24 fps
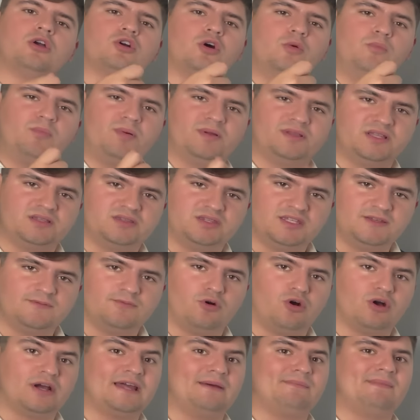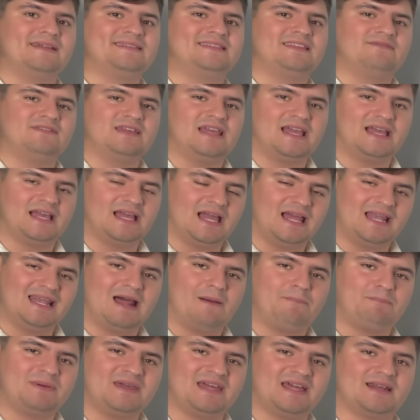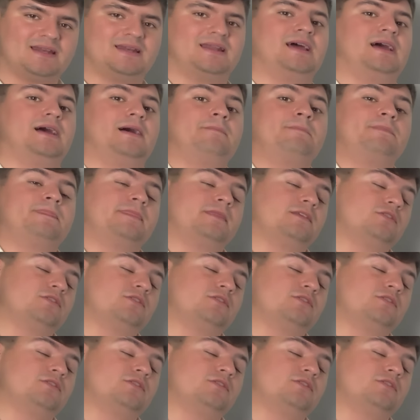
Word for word: competitivo, que mete bien en la pierna